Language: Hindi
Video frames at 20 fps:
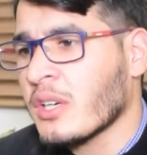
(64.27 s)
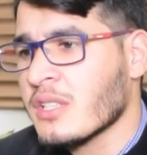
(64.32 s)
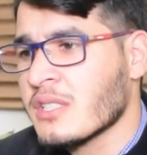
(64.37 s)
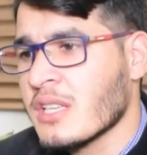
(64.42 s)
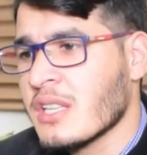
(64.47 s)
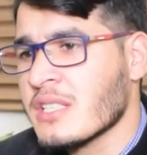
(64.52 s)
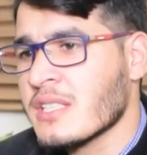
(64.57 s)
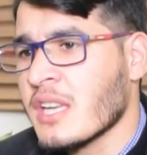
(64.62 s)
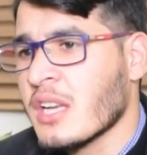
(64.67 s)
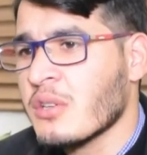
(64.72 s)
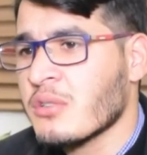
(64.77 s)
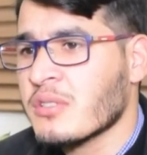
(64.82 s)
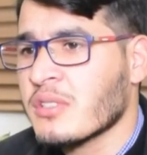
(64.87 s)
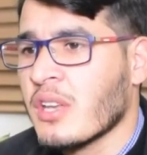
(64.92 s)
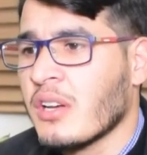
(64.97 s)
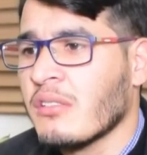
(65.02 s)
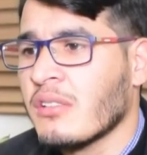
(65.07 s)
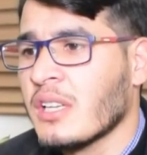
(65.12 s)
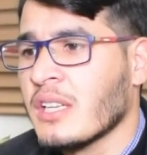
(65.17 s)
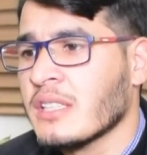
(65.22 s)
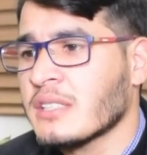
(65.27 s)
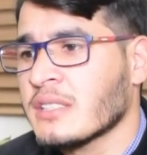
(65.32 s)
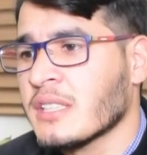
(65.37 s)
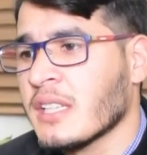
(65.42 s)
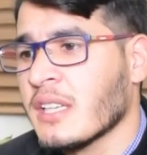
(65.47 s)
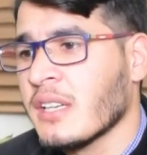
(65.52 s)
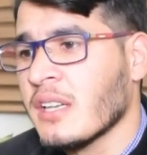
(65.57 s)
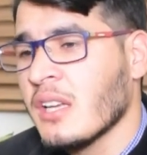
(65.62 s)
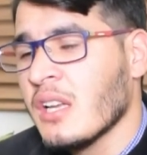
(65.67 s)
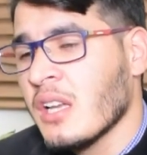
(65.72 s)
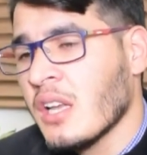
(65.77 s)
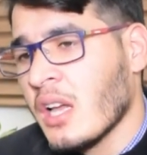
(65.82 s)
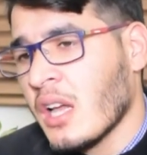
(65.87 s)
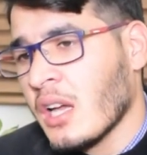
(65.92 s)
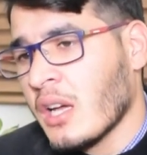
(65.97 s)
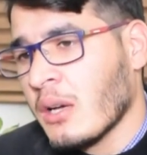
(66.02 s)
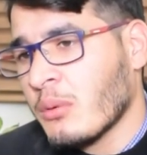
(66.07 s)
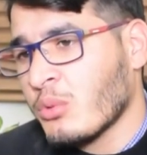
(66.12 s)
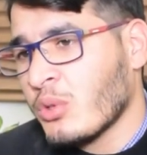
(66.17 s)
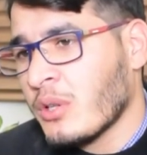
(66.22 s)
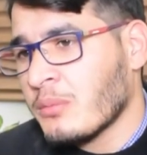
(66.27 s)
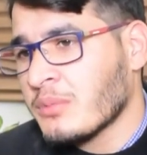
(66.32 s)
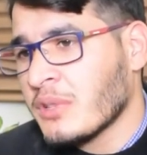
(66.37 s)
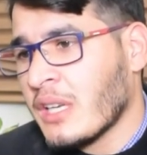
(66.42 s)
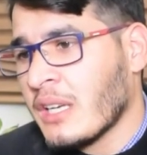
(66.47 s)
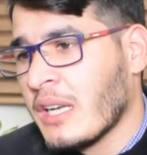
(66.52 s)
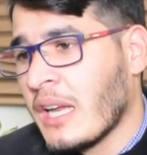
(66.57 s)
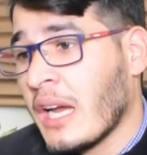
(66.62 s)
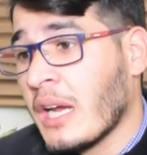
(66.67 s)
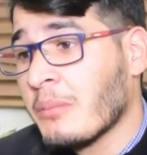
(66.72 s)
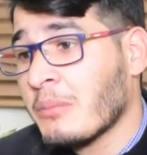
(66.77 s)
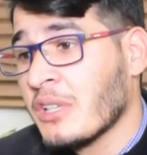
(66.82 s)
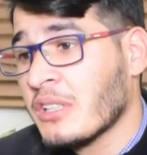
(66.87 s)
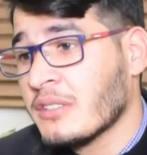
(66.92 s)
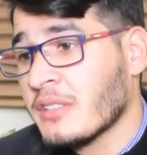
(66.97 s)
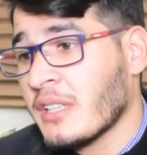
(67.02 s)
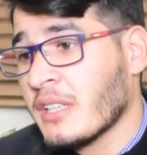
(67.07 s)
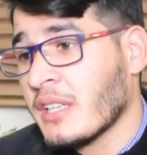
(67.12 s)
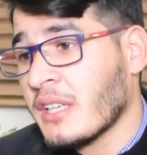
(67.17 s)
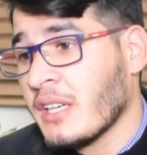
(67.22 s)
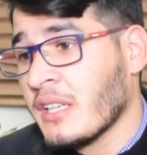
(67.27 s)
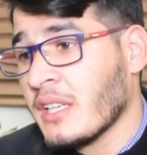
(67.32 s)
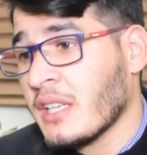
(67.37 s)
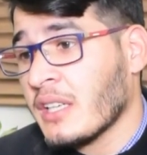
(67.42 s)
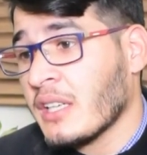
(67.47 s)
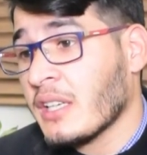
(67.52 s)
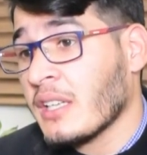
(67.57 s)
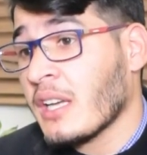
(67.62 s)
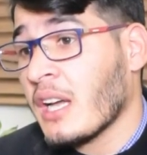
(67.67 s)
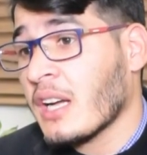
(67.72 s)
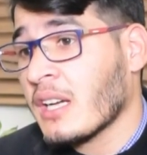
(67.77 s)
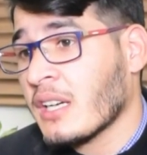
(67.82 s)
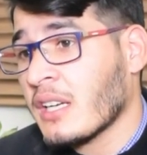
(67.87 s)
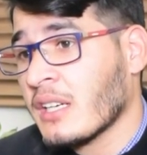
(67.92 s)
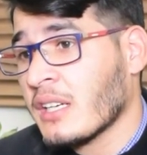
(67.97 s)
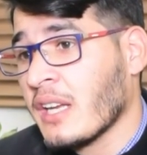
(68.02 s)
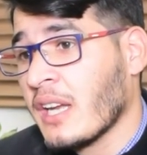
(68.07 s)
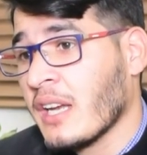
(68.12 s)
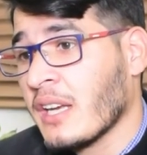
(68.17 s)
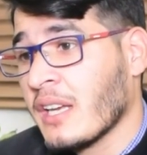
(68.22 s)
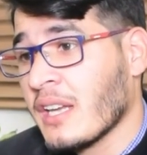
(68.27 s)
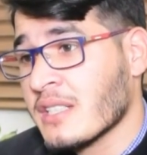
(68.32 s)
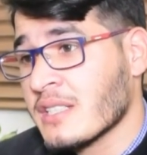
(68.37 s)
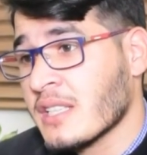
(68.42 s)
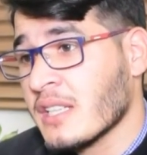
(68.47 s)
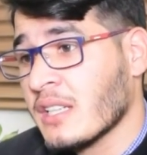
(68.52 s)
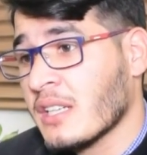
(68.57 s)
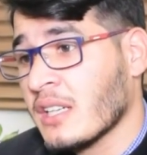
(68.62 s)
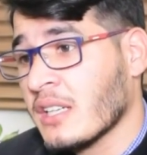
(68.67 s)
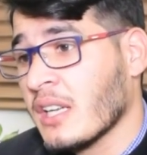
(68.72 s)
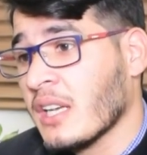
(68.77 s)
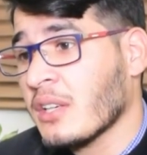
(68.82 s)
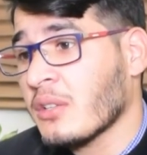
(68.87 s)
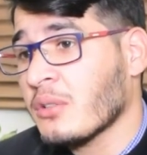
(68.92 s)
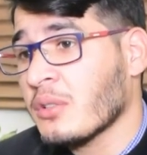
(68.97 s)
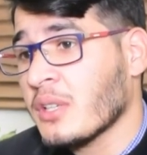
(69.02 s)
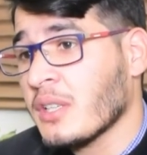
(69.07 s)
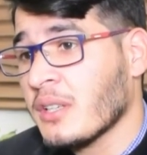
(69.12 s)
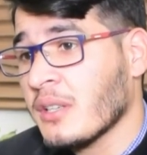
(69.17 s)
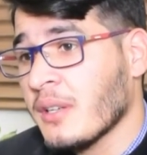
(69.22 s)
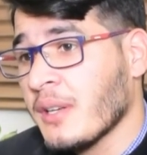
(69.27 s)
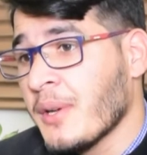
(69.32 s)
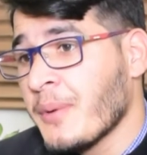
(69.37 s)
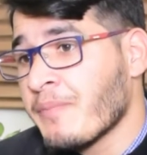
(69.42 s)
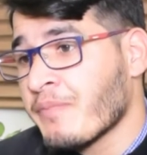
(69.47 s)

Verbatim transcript: के जलसा है उस हवाले से वो अपना लाया तय करेंगे कि क्या करना है कैसे करना है क्योंकि